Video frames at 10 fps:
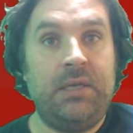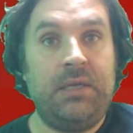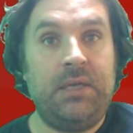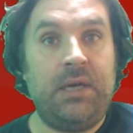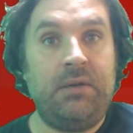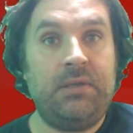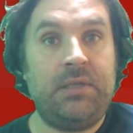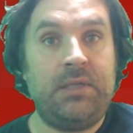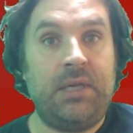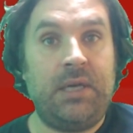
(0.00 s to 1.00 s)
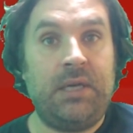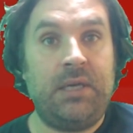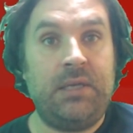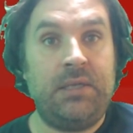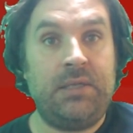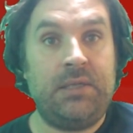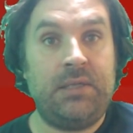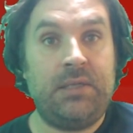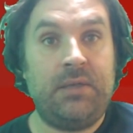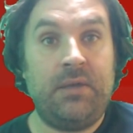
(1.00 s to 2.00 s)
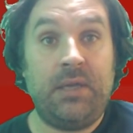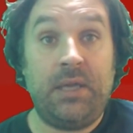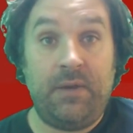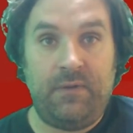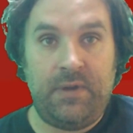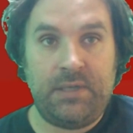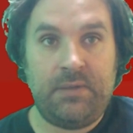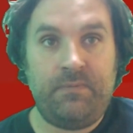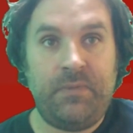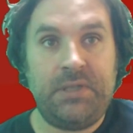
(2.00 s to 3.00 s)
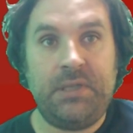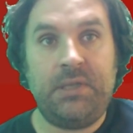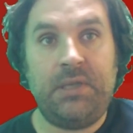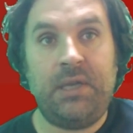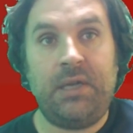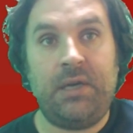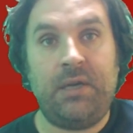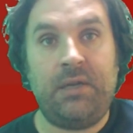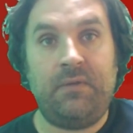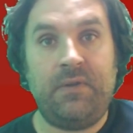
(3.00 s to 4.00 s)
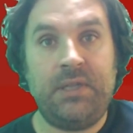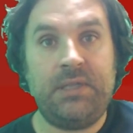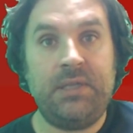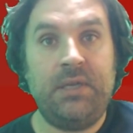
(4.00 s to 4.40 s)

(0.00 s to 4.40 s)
Die Aussage ist gewesen, ich zitiere da die FATS,